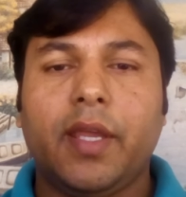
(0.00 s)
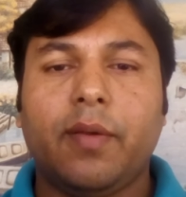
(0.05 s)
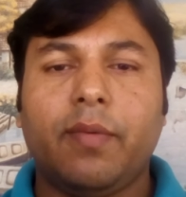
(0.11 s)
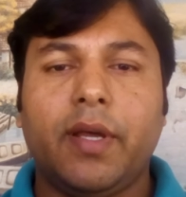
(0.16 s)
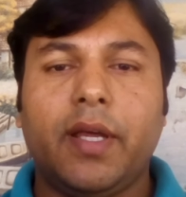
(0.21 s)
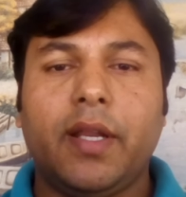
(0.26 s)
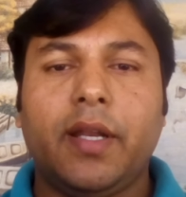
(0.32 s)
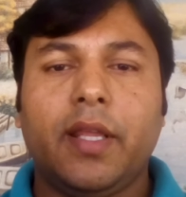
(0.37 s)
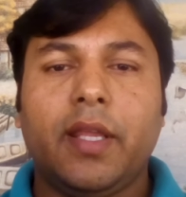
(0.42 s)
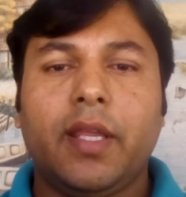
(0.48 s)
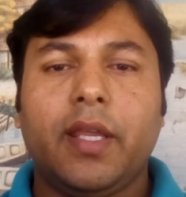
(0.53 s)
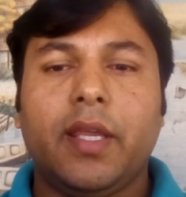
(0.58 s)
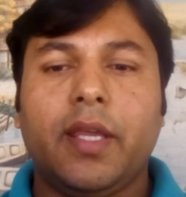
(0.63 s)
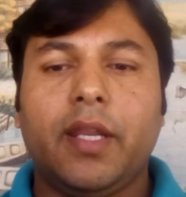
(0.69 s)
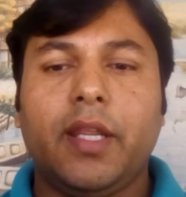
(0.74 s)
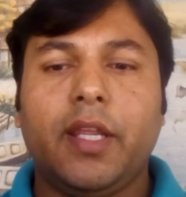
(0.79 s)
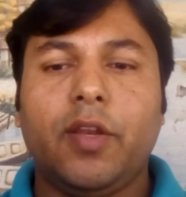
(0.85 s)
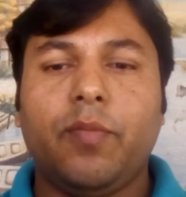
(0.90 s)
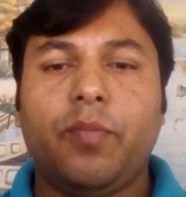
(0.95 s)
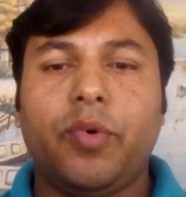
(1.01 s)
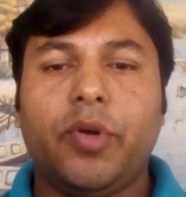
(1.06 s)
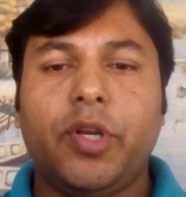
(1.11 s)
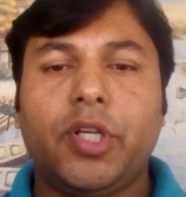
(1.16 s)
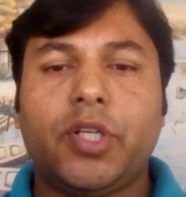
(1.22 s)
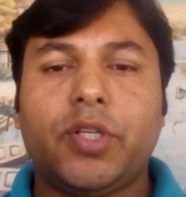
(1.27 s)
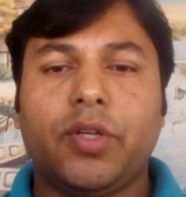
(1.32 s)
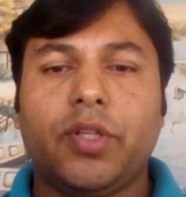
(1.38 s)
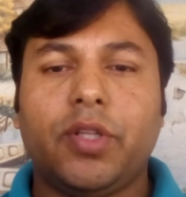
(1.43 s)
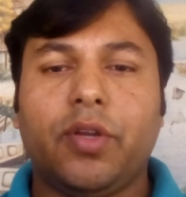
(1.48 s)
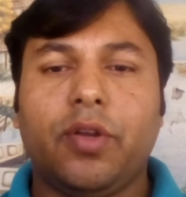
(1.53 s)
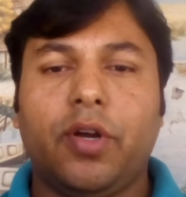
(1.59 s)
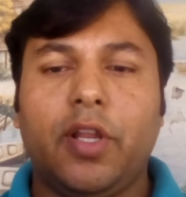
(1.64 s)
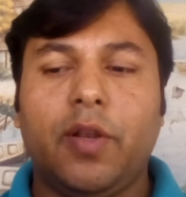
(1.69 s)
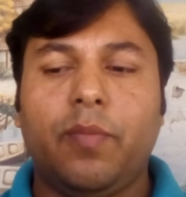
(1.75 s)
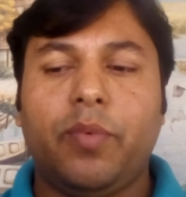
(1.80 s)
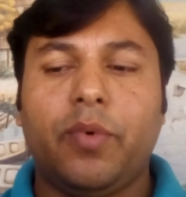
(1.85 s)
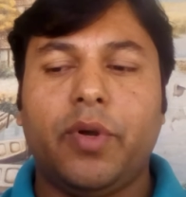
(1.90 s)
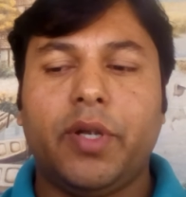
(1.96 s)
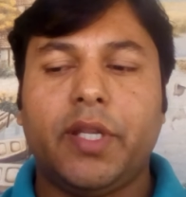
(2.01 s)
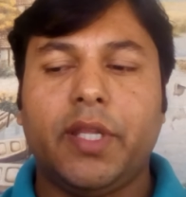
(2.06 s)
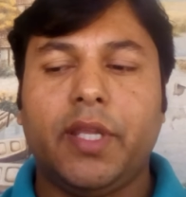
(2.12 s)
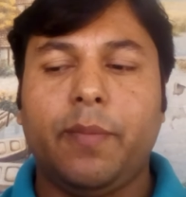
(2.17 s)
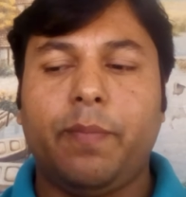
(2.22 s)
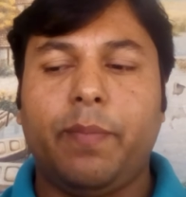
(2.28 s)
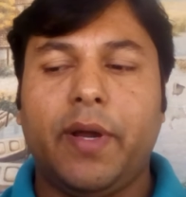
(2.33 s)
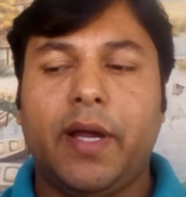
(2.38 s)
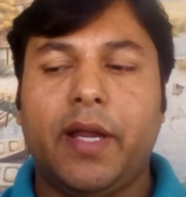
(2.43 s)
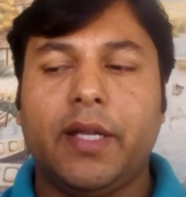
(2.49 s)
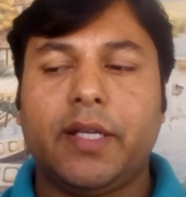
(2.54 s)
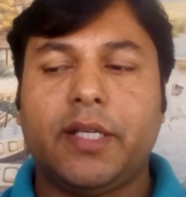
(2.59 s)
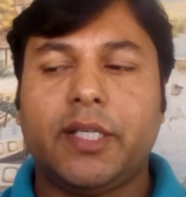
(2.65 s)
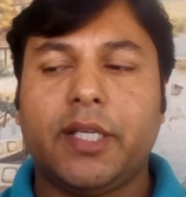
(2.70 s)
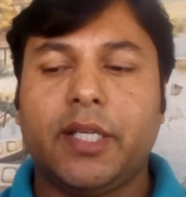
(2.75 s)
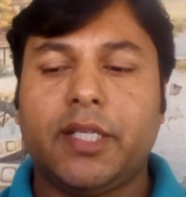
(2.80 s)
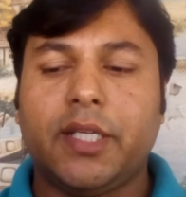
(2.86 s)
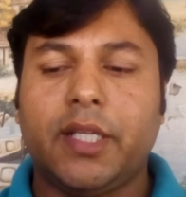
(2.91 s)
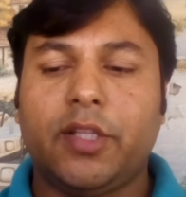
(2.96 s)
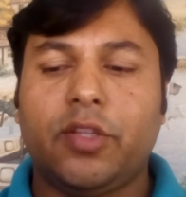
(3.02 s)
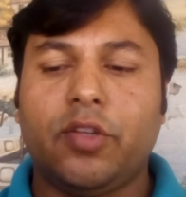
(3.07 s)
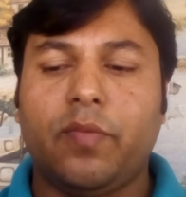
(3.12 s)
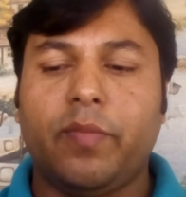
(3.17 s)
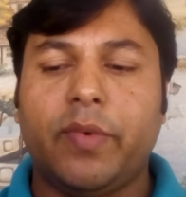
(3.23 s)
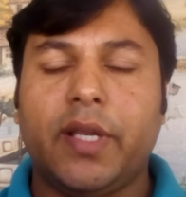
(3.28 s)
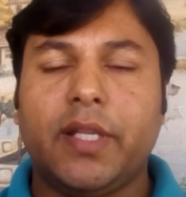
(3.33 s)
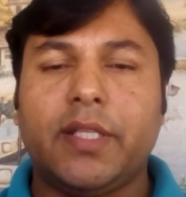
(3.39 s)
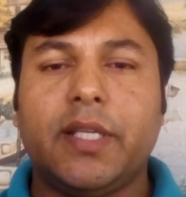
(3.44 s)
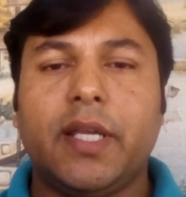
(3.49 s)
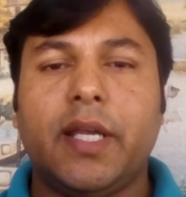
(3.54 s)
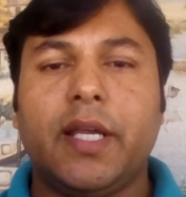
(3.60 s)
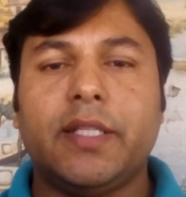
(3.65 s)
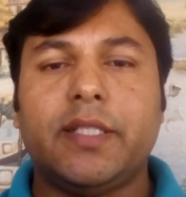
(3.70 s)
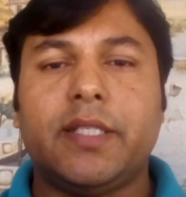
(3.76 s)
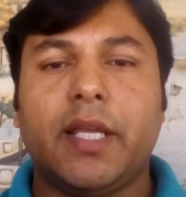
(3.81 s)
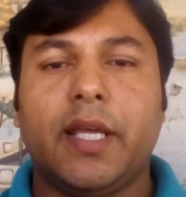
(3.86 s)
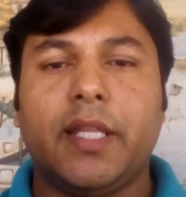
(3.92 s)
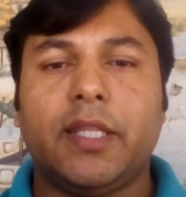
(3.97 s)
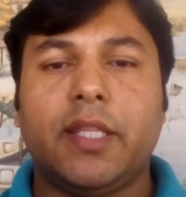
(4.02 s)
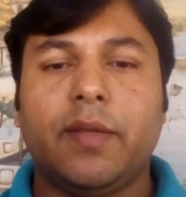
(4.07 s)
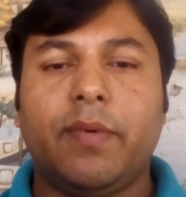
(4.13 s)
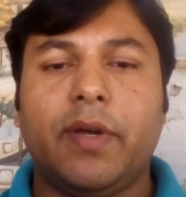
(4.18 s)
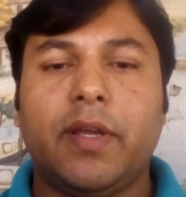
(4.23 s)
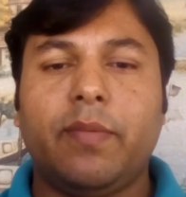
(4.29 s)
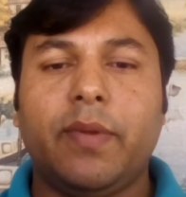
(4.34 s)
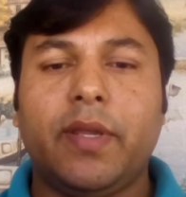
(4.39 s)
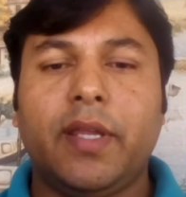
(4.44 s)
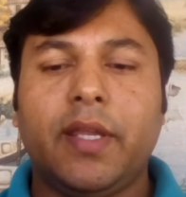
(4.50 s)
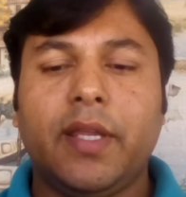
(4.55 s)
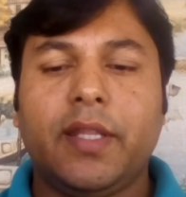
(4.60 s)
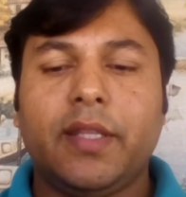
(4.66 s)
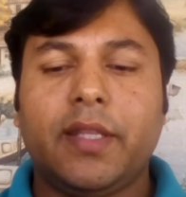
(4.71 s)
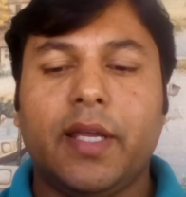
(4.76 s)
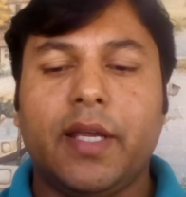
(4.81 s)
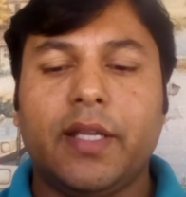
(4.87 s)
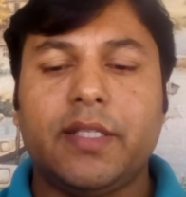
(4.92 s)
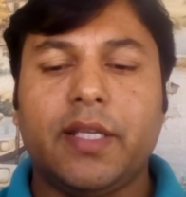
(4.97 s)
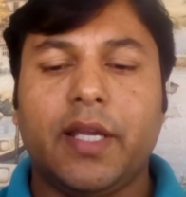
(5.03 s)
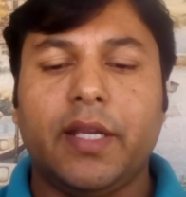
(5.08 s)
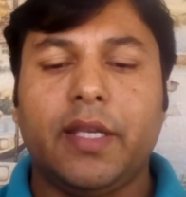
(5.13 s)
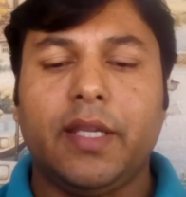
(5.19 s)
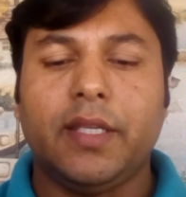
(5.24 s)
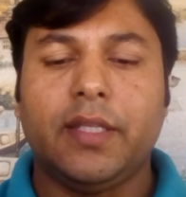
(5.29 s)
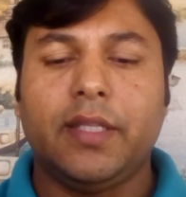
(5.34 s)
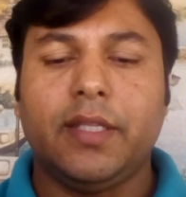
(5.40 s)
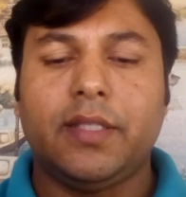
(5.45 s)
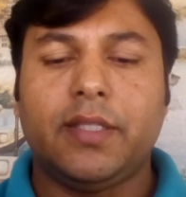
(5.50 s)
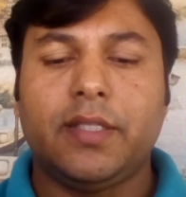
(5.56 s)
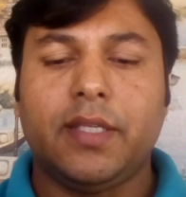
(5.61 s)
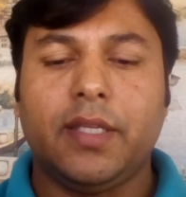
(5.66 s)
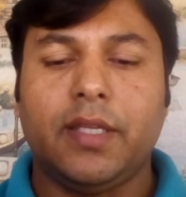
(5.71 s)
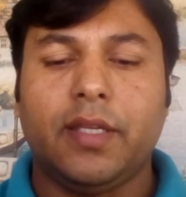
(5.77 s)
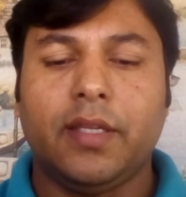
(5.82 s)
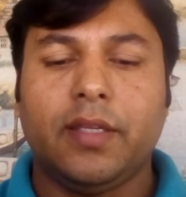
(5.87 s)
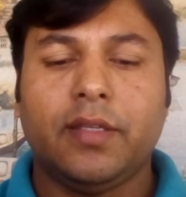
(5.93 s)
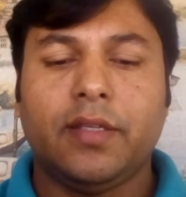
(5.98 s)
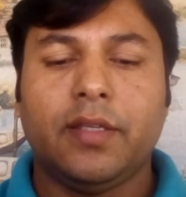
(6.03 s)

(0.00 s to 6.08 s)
এবার ঋণ পরিশোধ গল্পটি পাঠ শেষে তোমরা যা জানতে পারবে তা জানিয়ে দিচ্ছি